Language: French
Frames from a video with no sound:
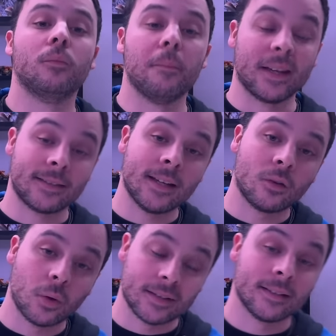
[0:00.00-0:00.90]
merci à
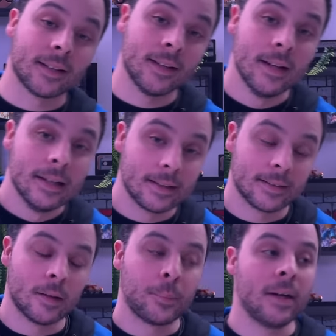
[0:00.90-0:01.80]
toi, c'est très, très
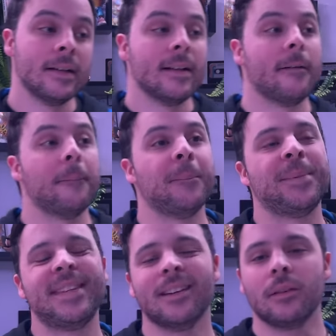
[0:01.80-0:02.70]
sympa.
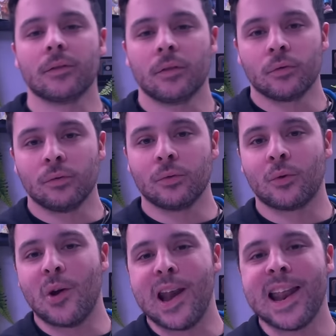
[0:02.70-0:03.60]
Bien entendu
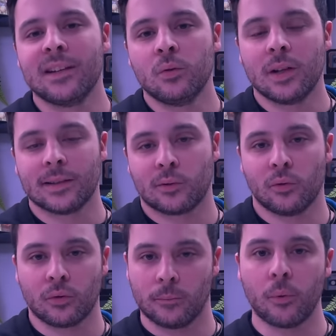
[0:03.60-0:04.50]
que
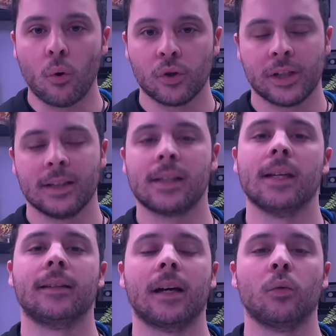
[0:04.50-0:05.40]
l'annulation d'un projet qui
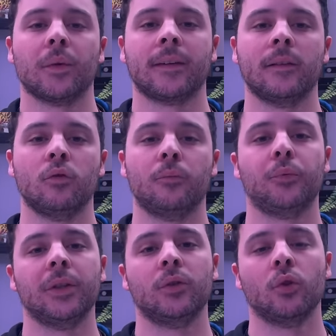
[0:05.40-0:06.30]
est annoncé
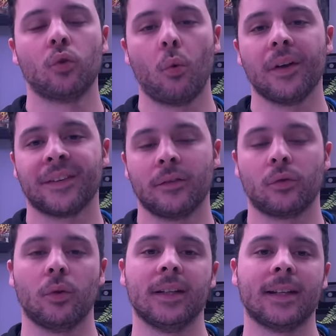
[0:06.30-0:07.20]
depuis 2-3 ans,
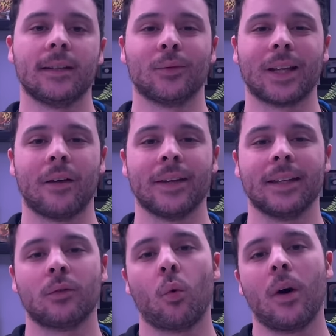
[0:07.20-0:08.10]
sur lesquels ils ont
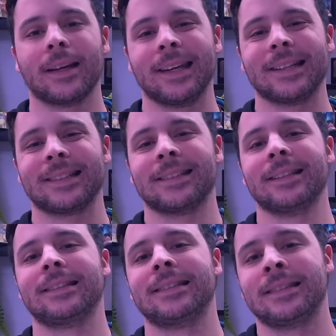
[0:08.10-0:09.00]
travaillé 3, 4,
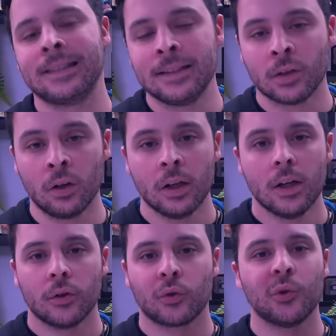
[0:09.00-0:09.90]
5, 6 ans,
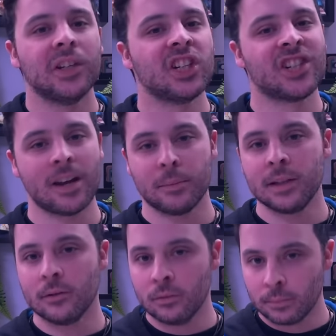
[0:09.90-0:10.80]
ce n'est
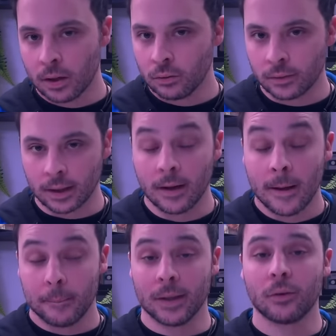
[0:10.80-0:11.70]
jamais une bonne nouvelle.
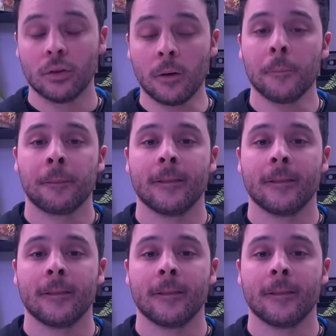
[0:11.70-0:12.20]
Maintenant,